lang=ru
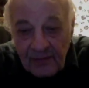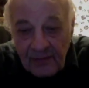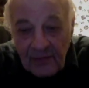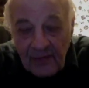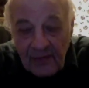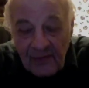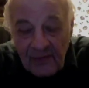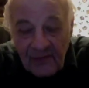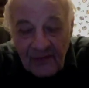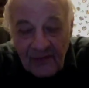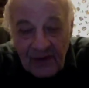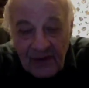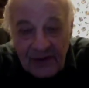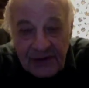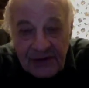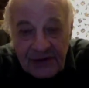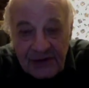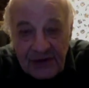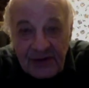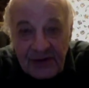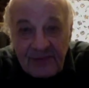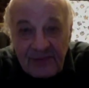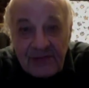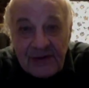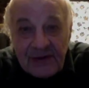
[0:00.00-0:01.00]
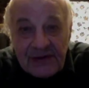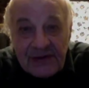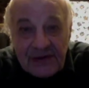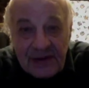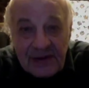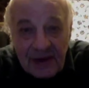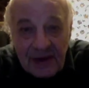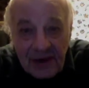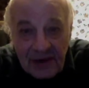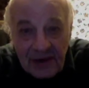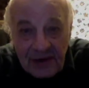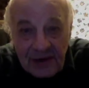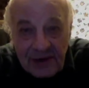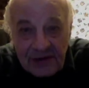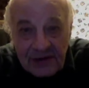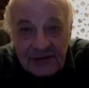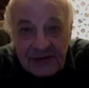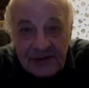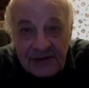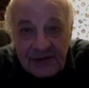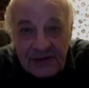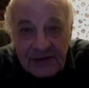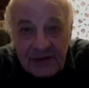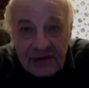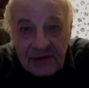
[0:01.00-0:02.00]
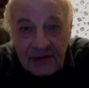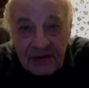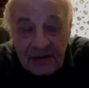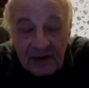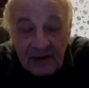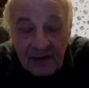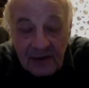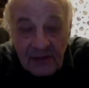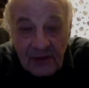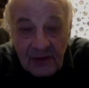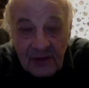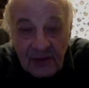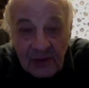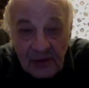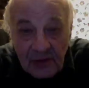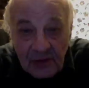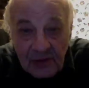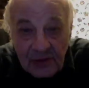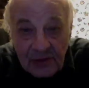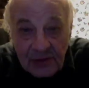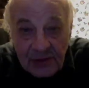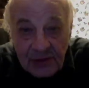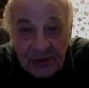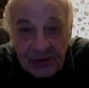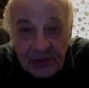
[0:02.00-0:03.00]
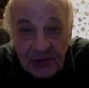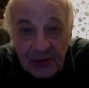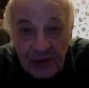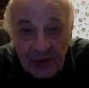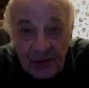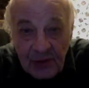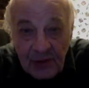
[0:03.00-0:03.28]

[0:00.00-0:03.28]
«Врачи без границ» на минуточку.